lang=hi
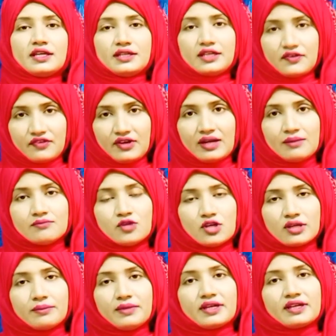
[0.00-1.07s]
ये फिल्म
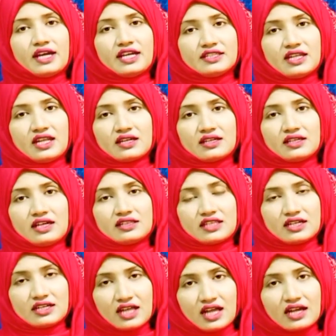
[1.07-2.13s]
मुल्क में कई तरह की
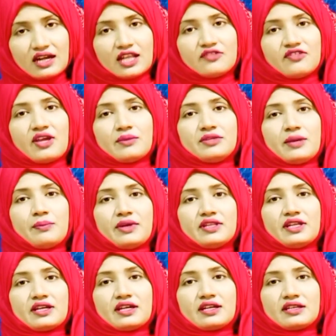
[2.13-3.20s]
खतरनाक गलत फहमियाँ
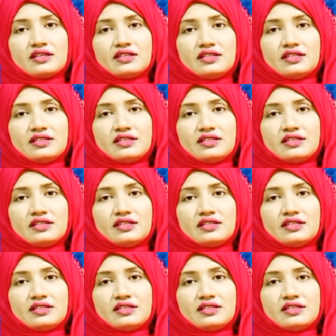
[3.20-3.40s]
पैदा कर रही